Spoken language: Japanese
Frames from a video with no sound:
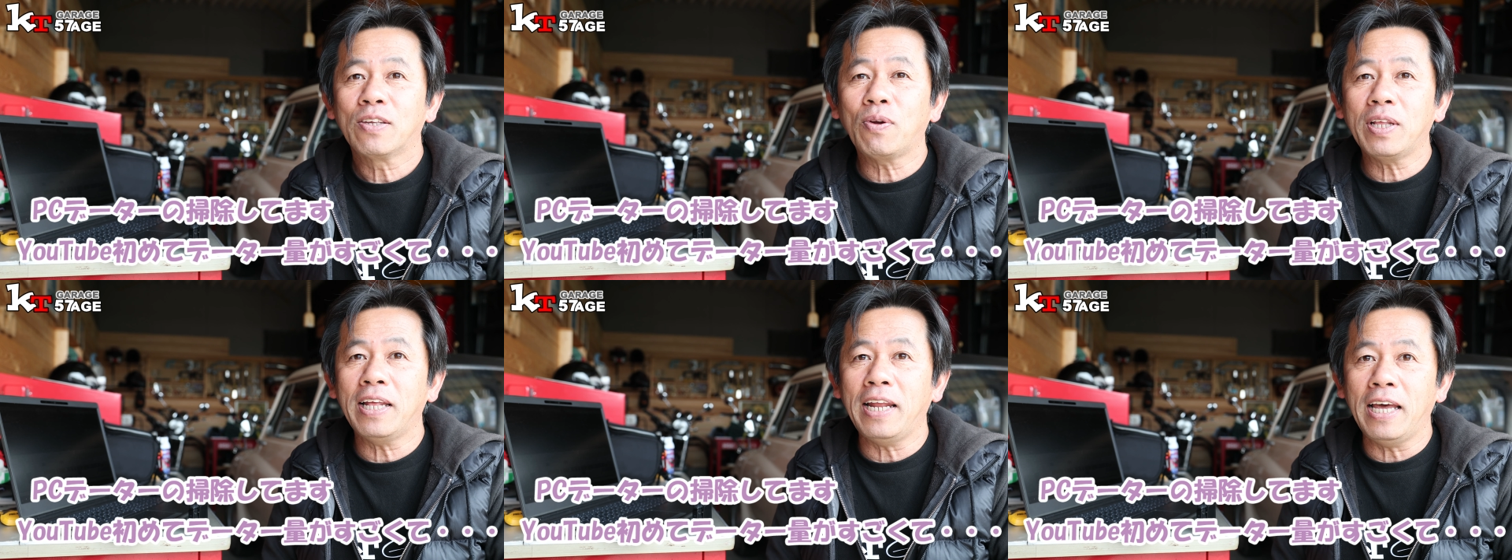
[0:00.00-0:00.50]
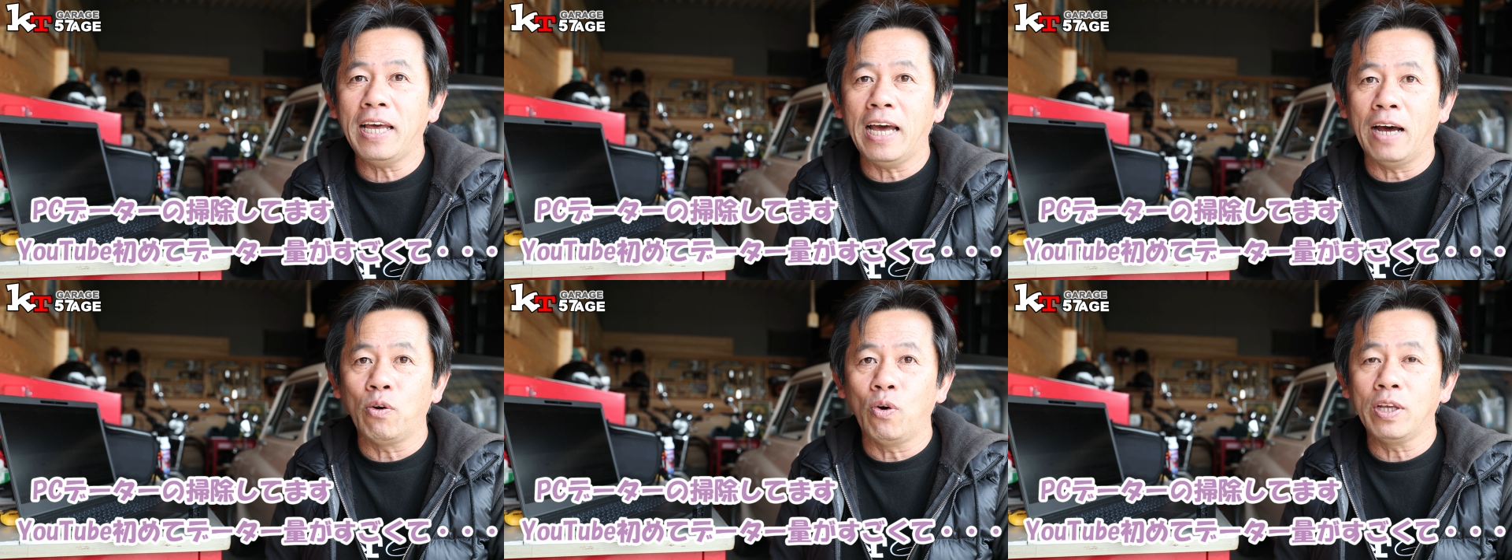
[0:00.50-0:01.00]
それで
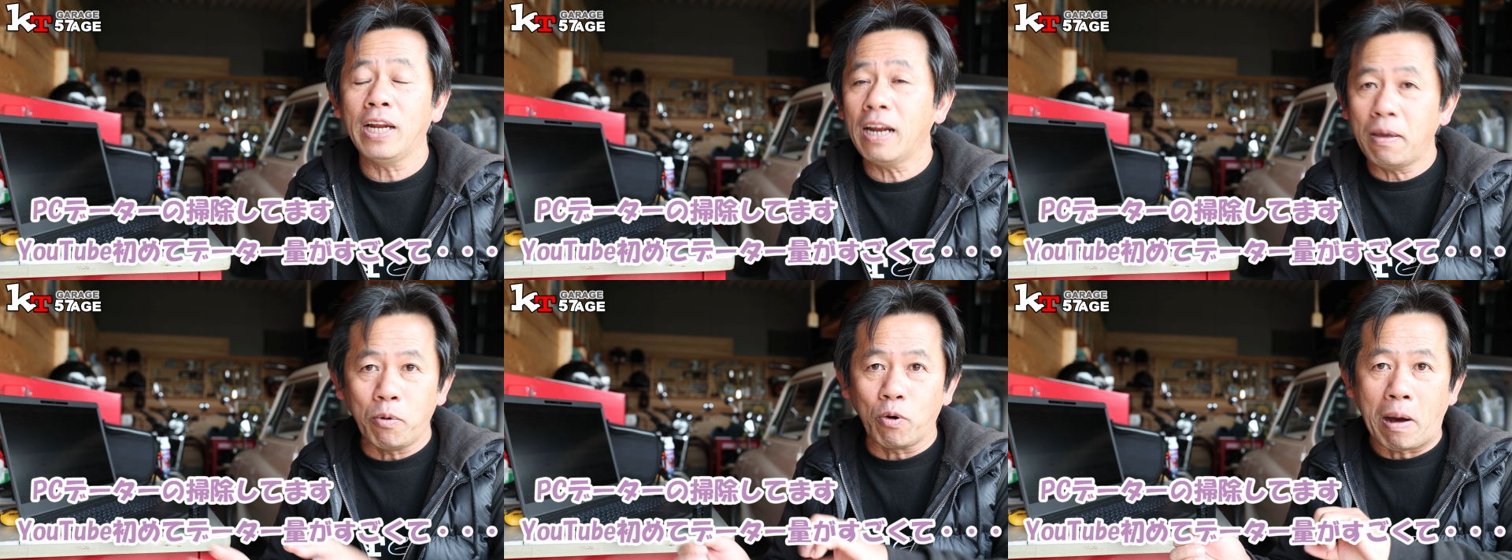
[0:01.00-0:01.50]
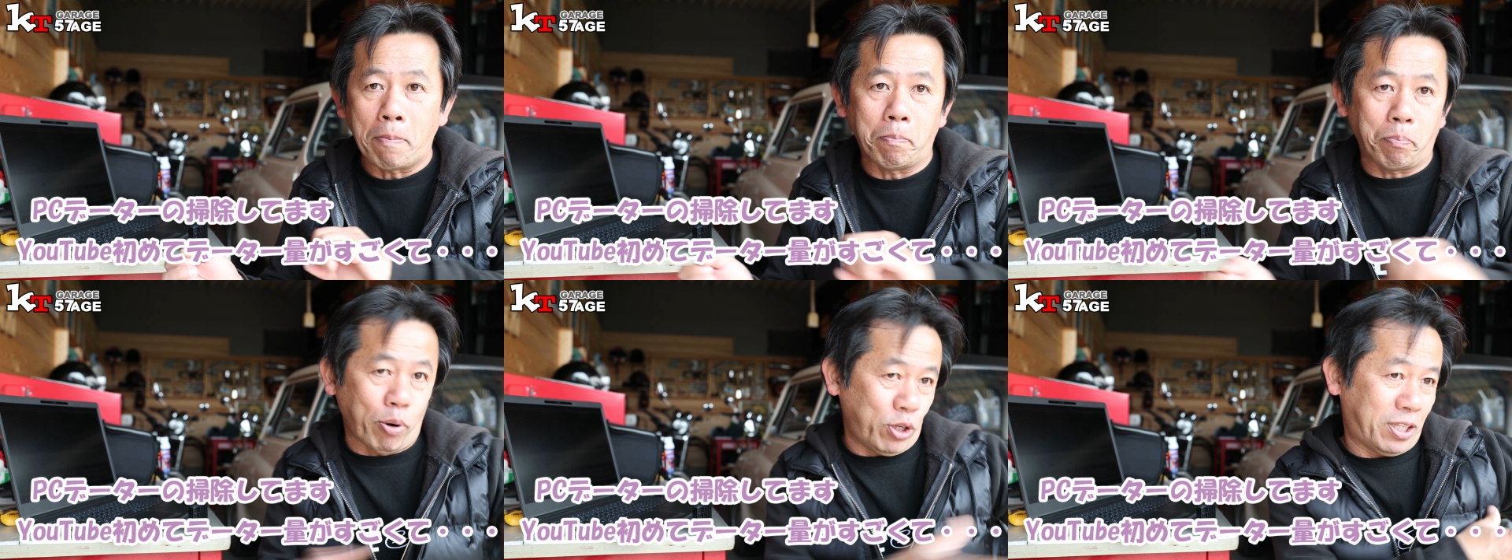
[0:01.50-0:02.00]
ね、いらないものは
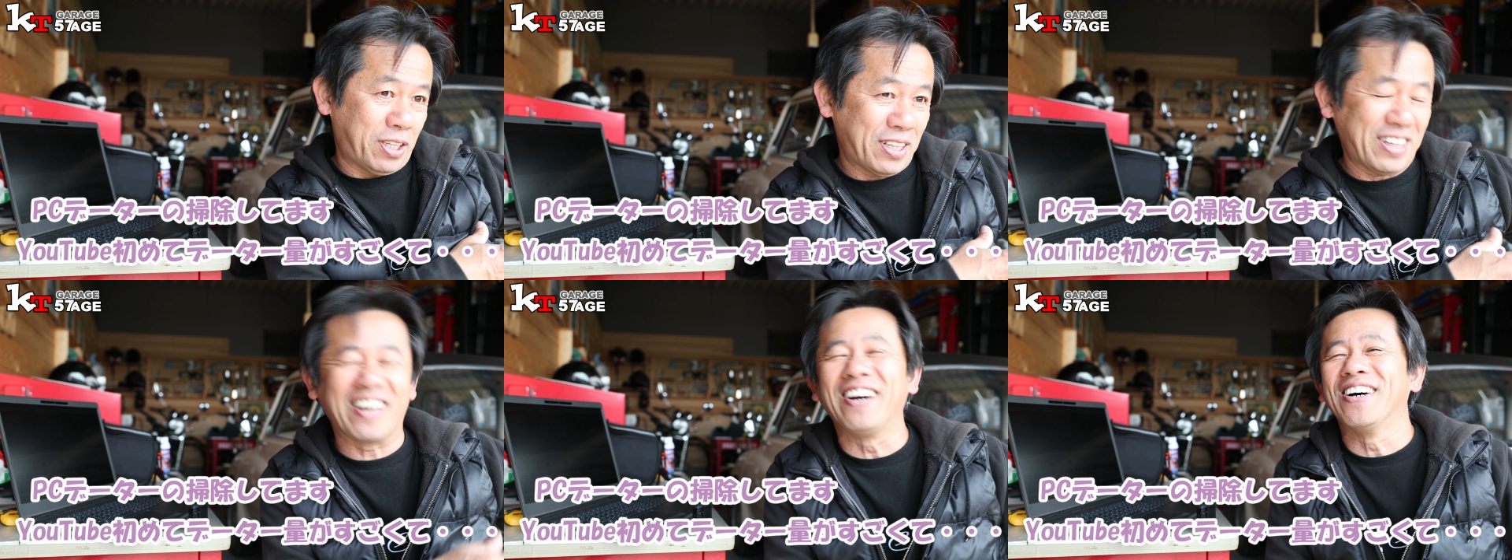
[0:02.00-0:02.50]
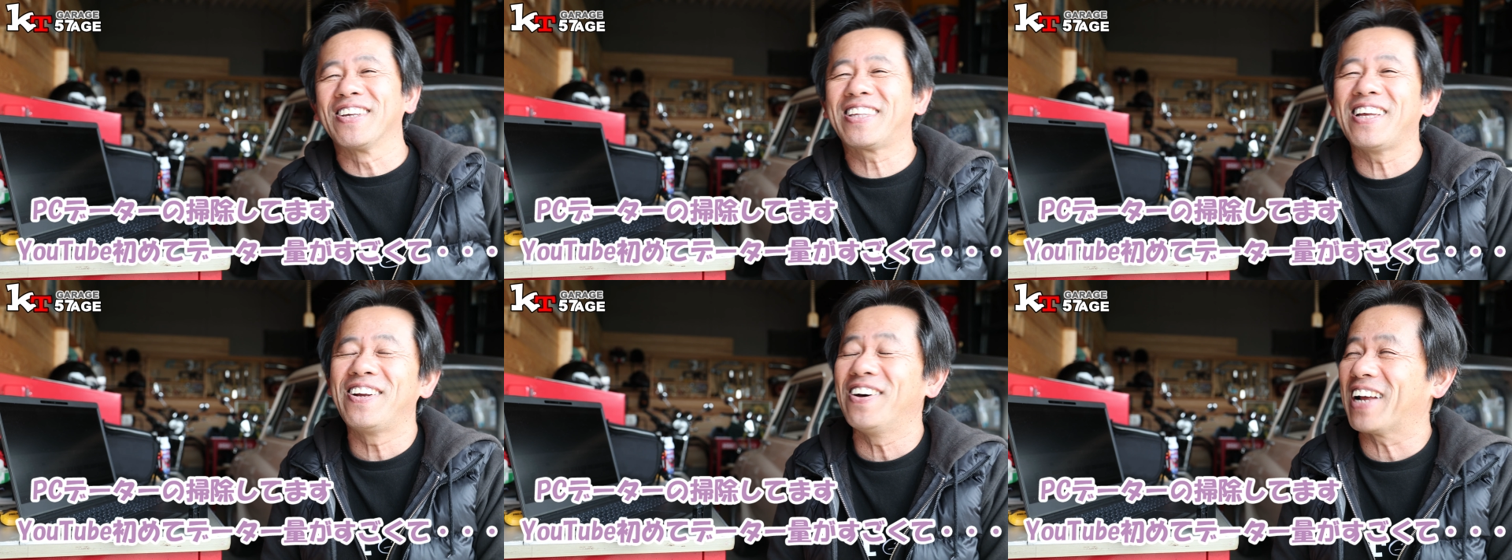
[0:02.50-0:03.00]
ポイとこう
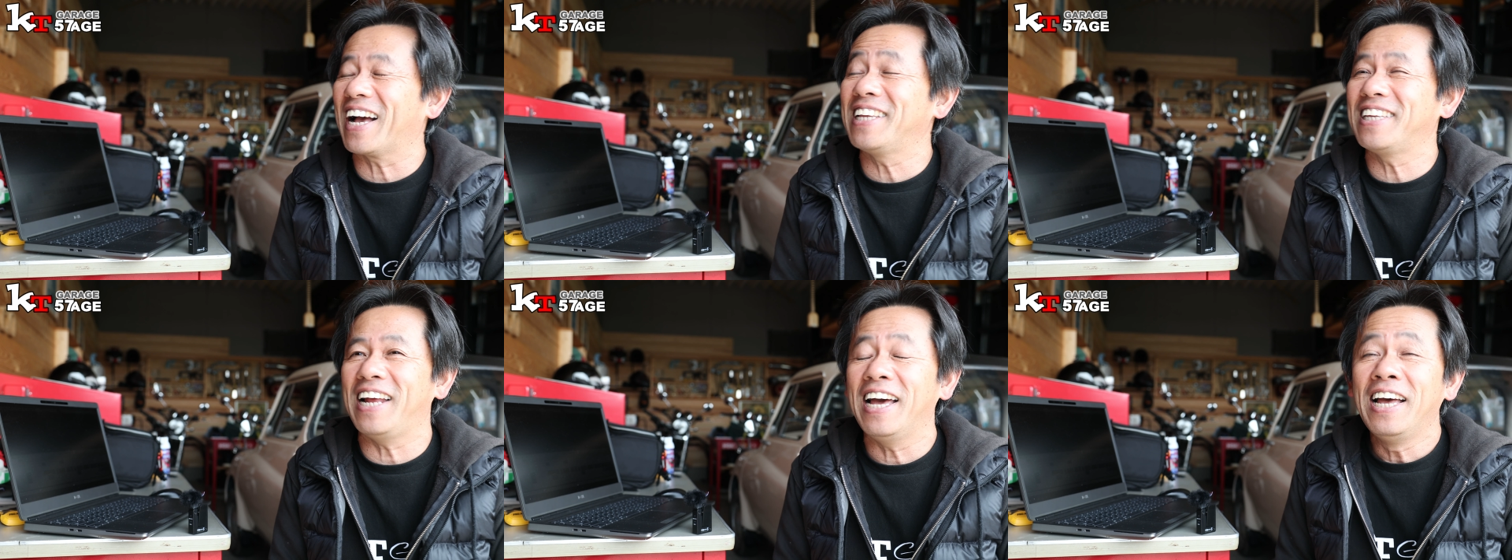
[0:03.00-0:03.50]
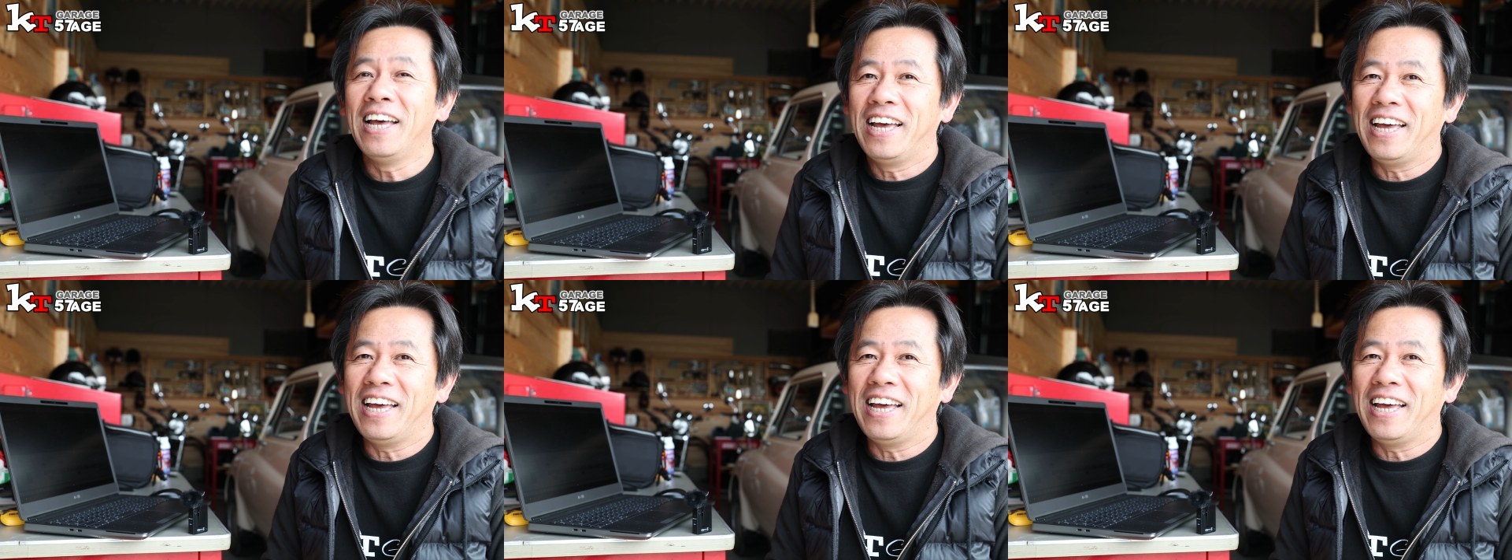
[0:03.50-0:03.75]
捨てるような感じでね、